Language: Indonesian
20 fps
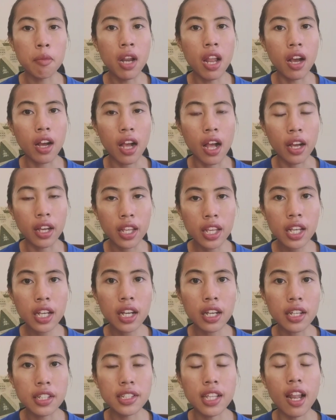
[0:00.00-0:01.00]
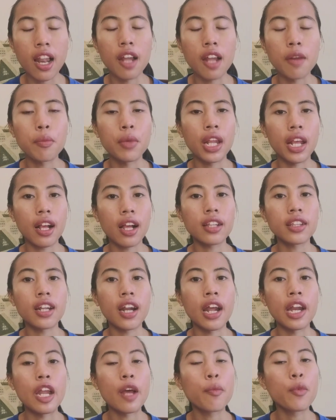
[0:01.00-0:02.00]
belakangi kekesalan mereka
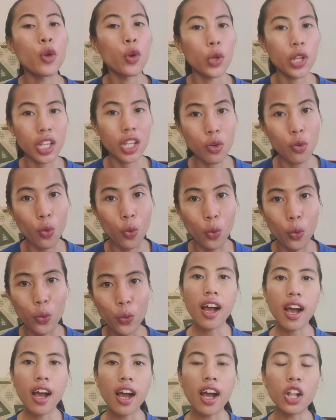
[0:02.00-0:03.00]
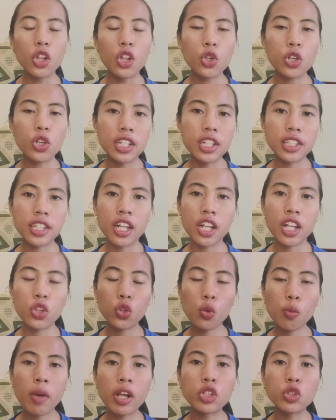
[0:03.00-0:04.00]
terhadap Noriko. Alur di sini
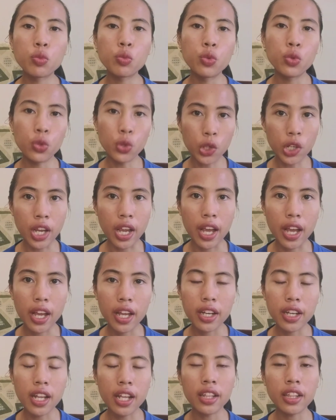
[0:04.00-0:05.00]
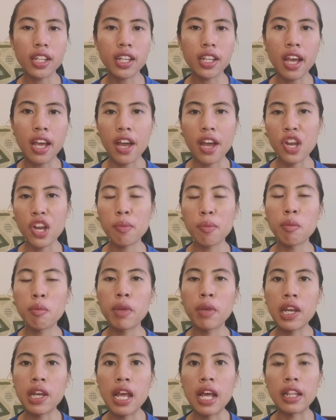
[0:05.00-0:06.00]
tuh maju mundur ya dan tidak ada
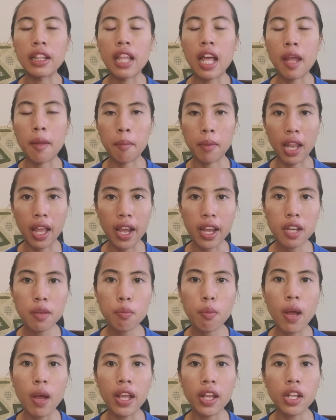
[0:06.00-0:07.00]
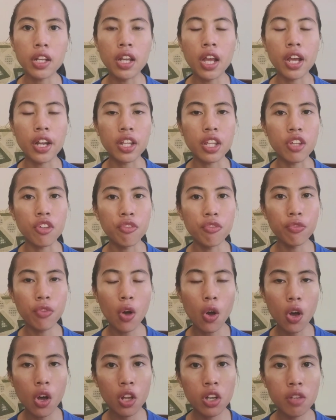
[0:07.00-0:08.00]
pembeda timeline baik dari
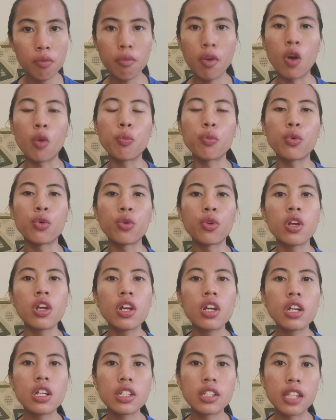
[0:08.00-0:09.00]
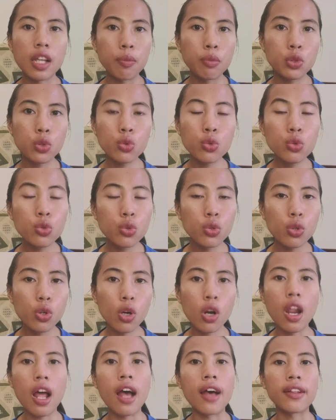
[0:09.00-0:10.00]
font maupun
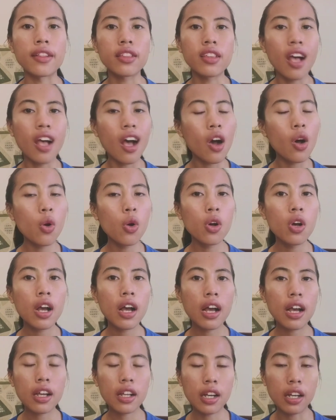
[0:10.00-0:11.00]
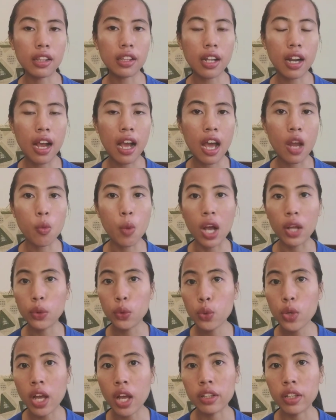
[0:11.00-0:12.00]
subjudul atau keterangan
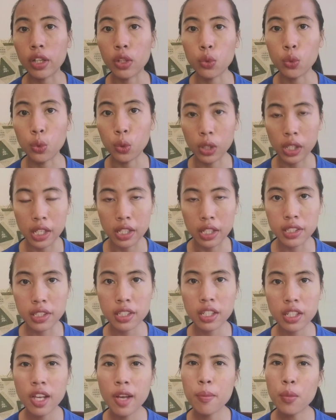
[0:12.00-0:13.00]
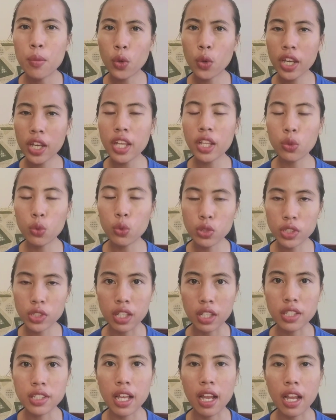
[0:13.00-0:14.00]
waktu yang tertulis. Mungkin itu sih
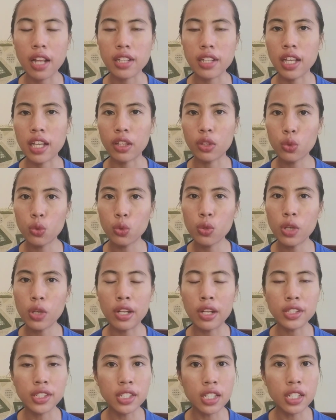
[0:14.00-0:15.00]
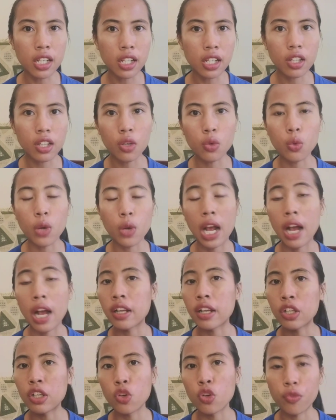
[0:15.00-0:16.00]
salah satu dari sedikit kekurangan
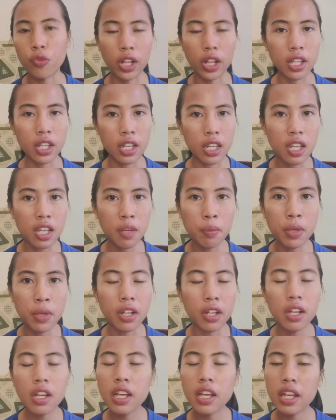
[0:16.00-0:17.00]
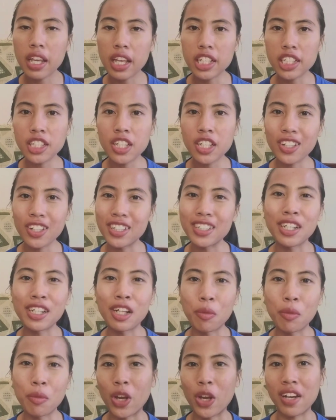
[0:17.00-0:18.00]
di novel ini, but it's not a deal
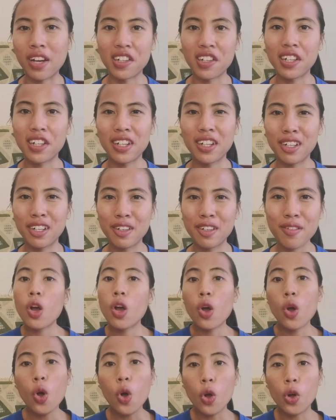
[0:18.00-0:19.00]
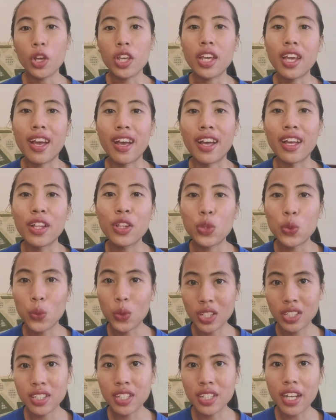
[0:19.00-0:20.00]
breaker. Oh iya, yeah,
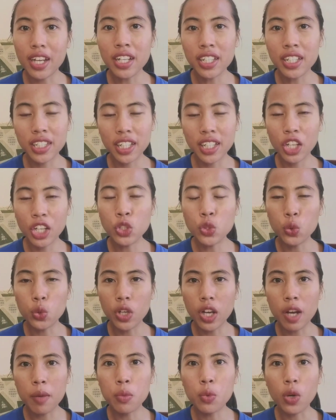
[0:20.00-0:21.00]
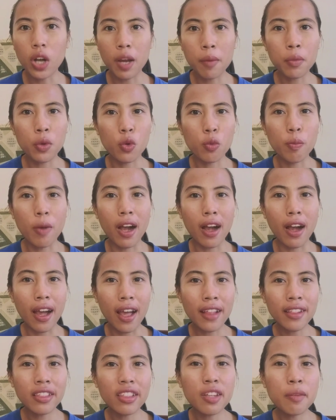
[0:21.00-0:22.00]
twistnya di sini juga bukan
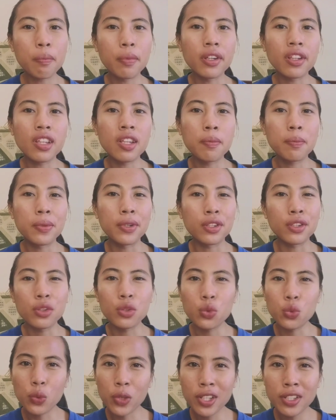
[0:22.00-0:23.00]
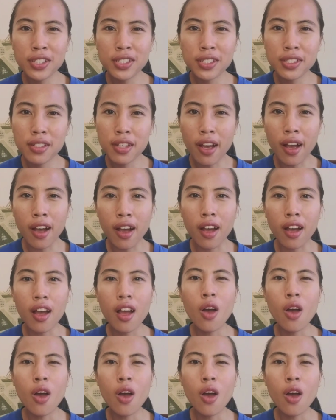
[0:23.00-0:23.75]
merupakan tipe-tipe twist yang